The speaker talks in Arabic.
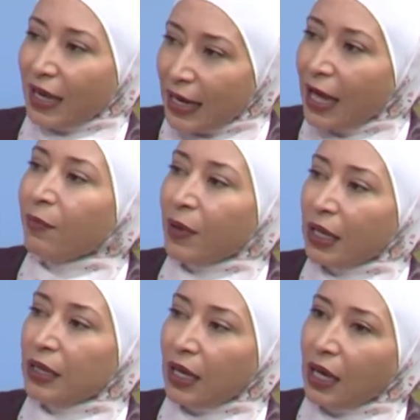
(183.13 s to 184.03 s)

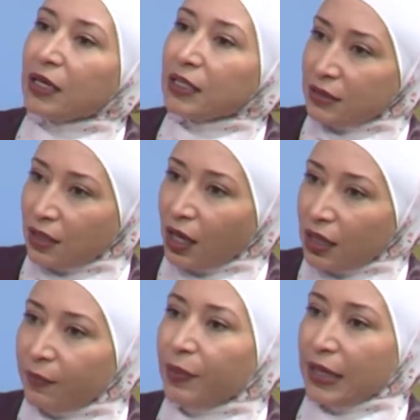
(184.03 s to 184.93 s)
علامة
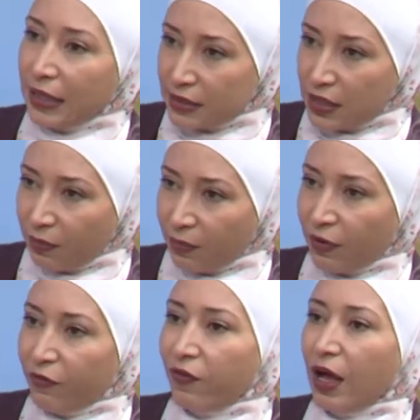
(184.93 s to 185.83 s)
للطالب اليتيم نعم.